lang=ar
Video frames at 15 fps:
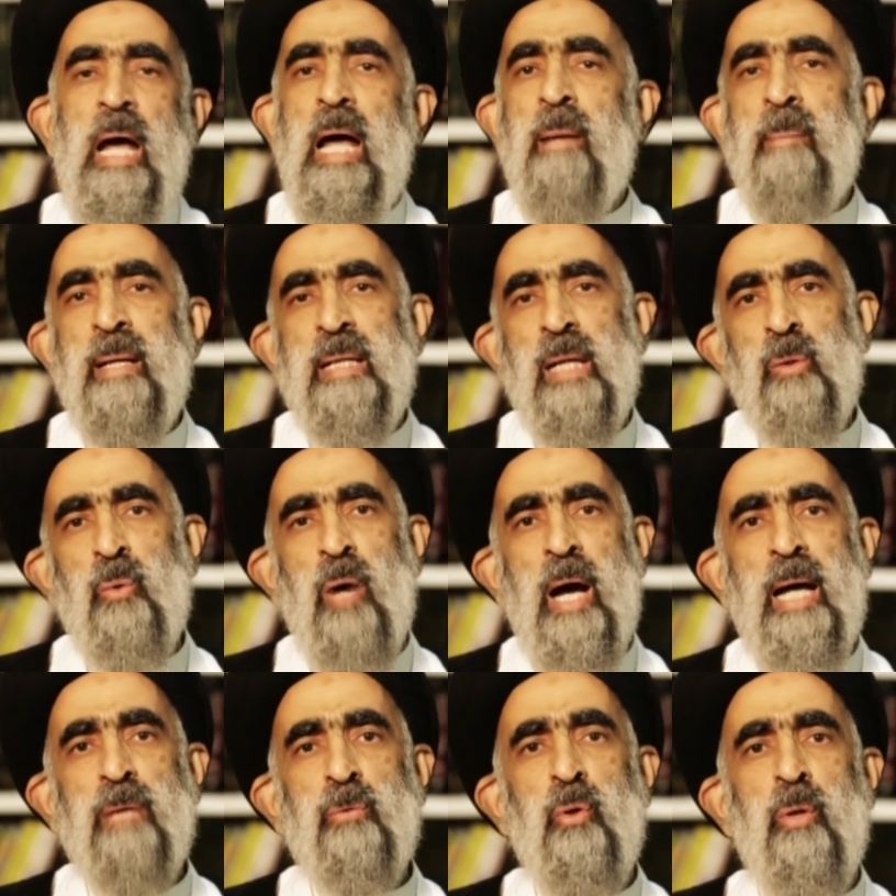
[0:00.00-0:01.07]
عمد
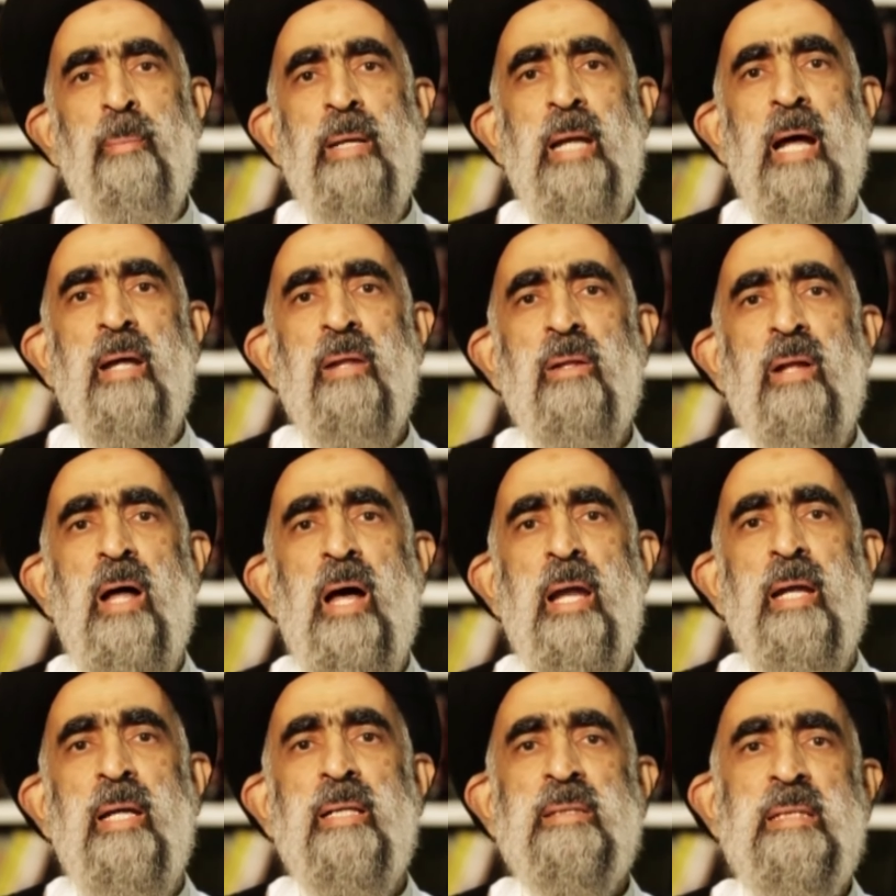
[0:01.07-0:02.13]
دهاتهم إلى إظهار
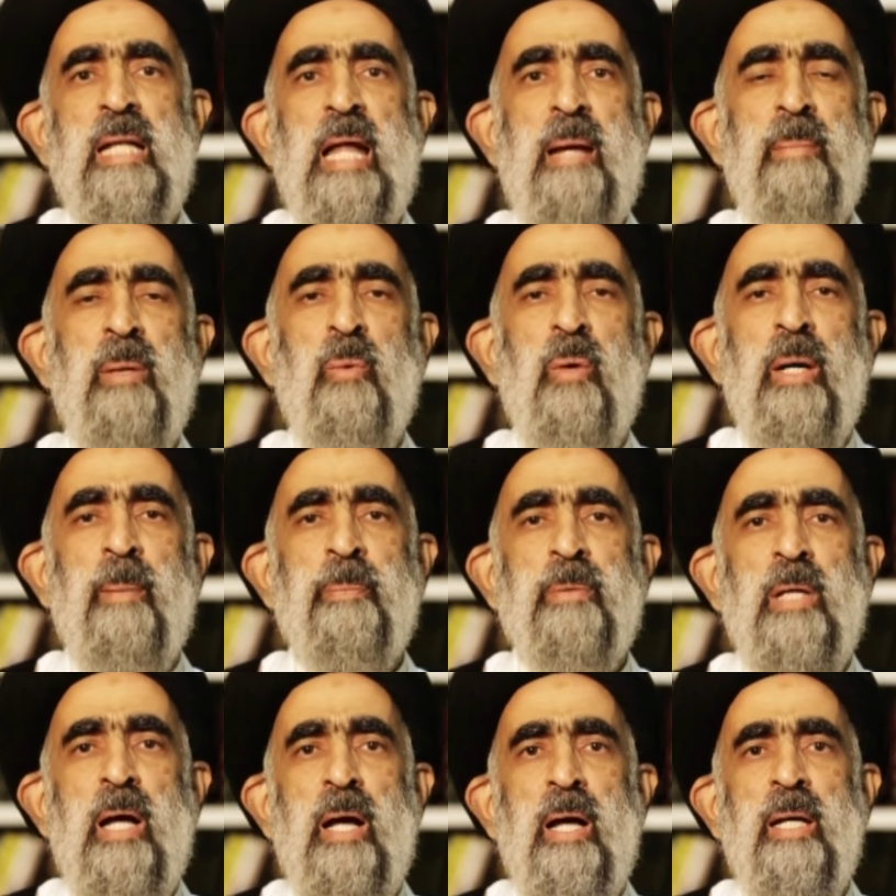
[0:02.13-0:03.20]
الإسلام
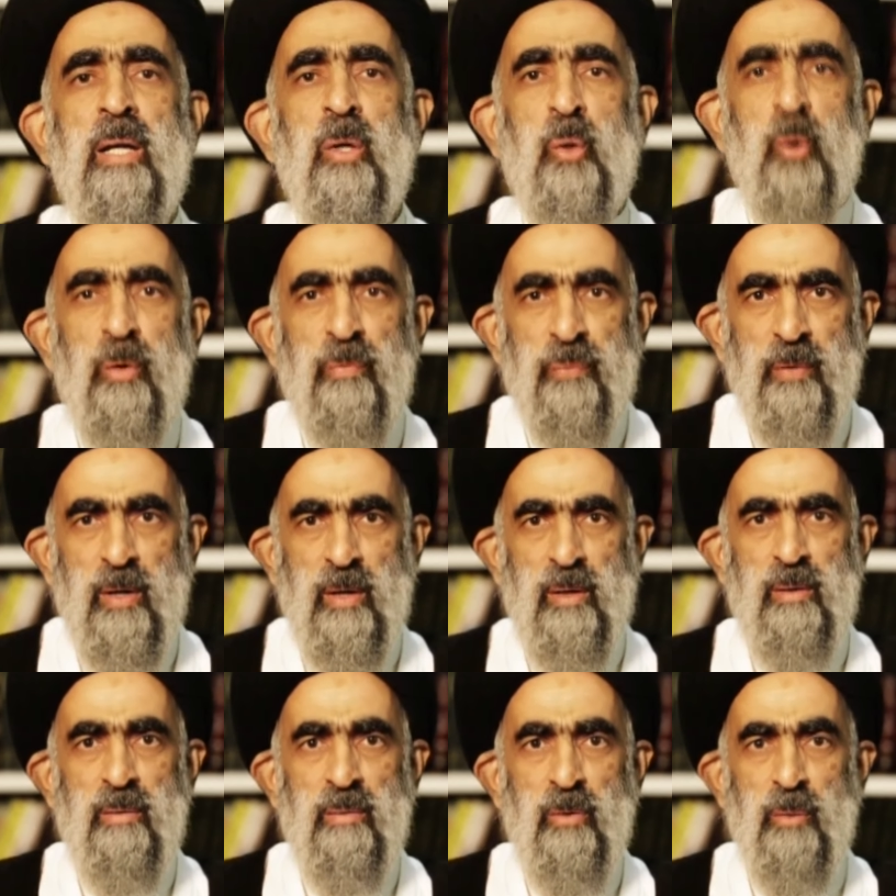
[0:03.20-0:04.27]
وإبطاء الكفر
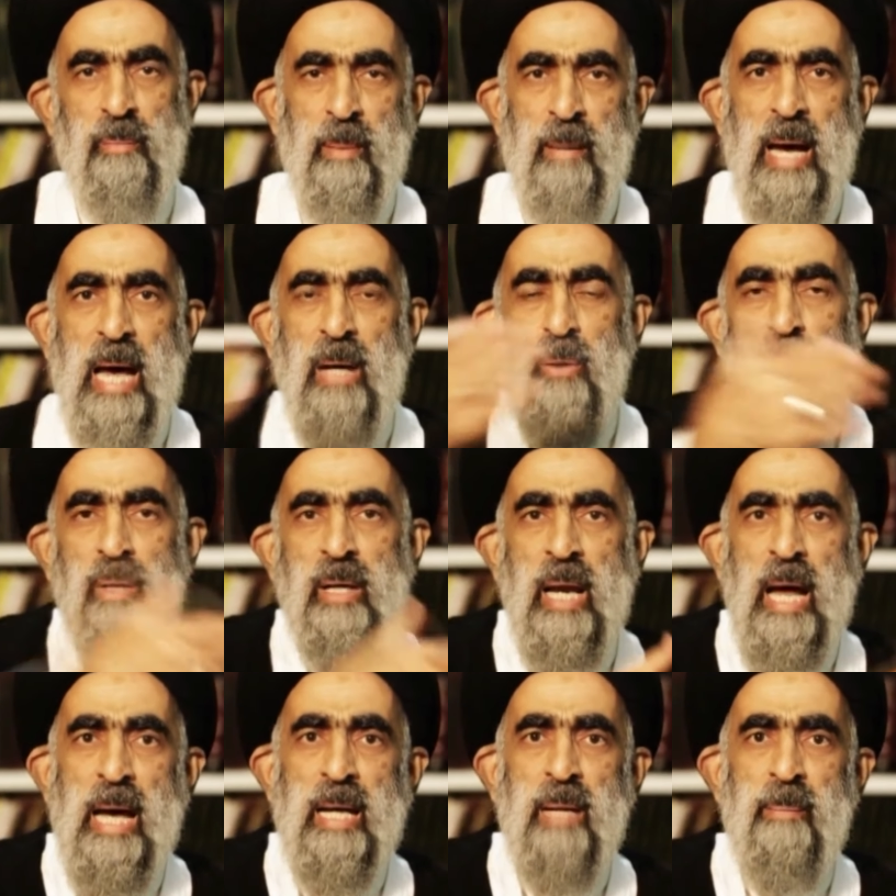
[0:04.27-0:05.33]
ثم مالوا إلى
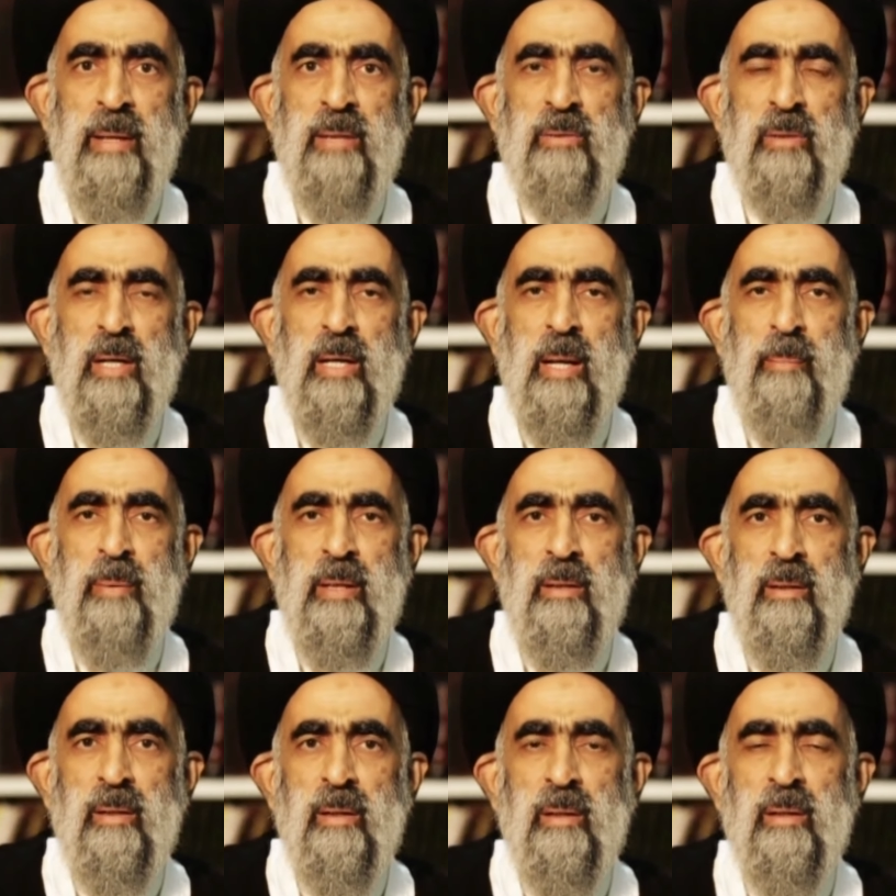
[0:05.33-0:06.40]
أهل بيت
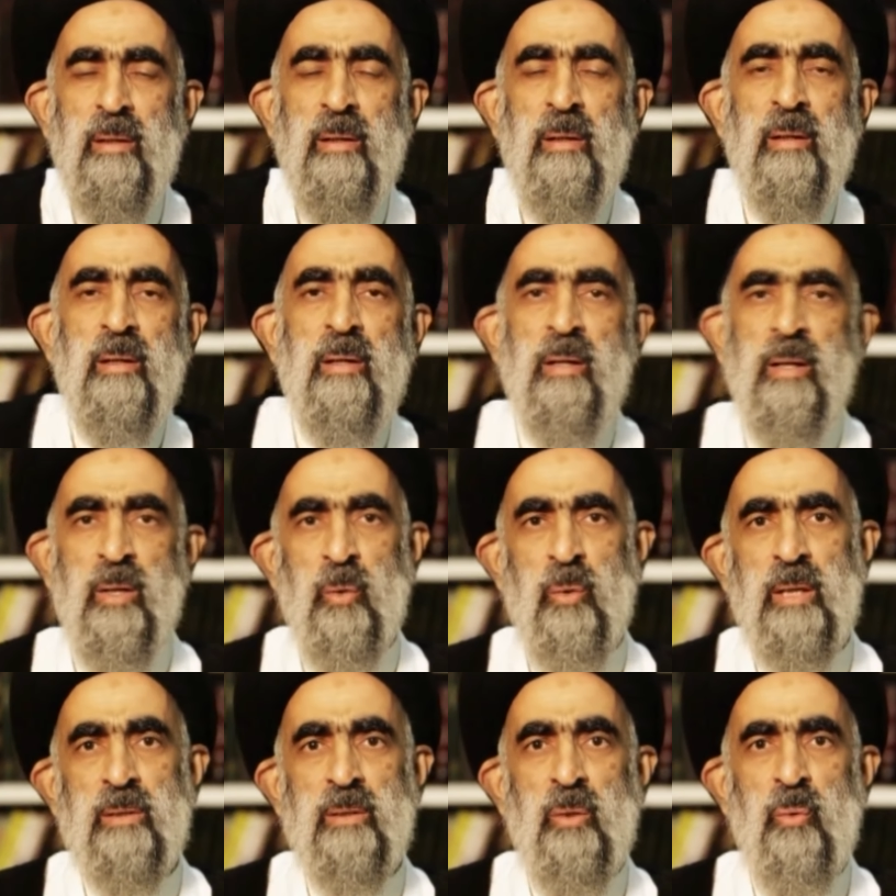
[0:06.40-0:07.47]
النبي
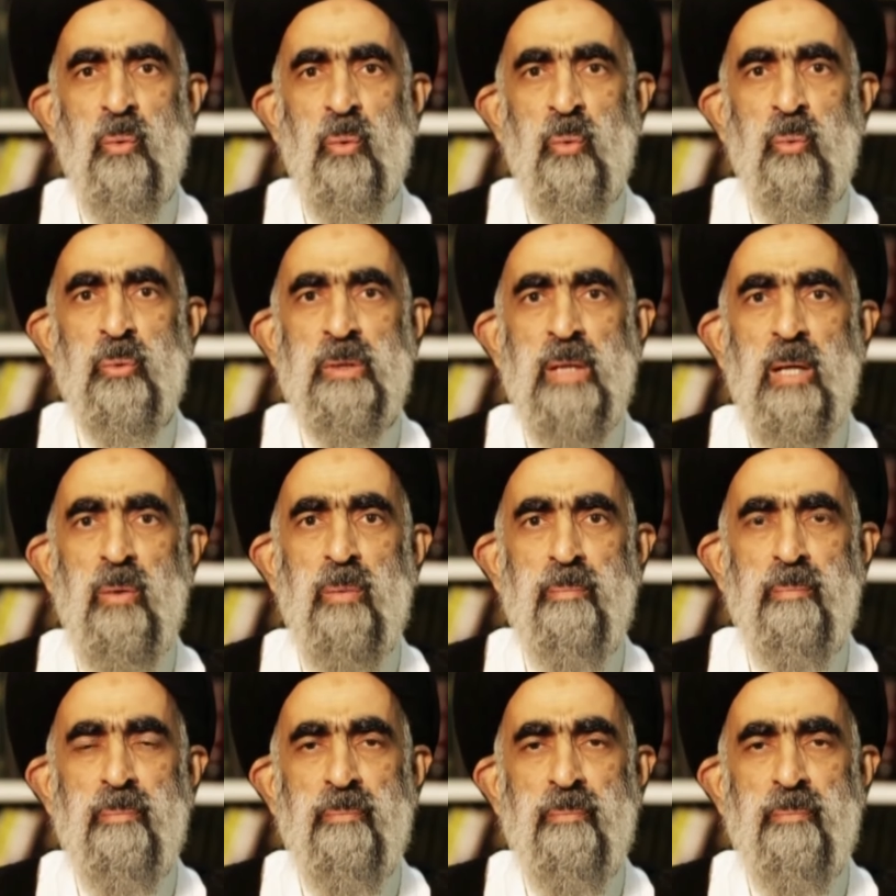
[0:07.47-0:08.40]
ليقطعوا رؤوسهم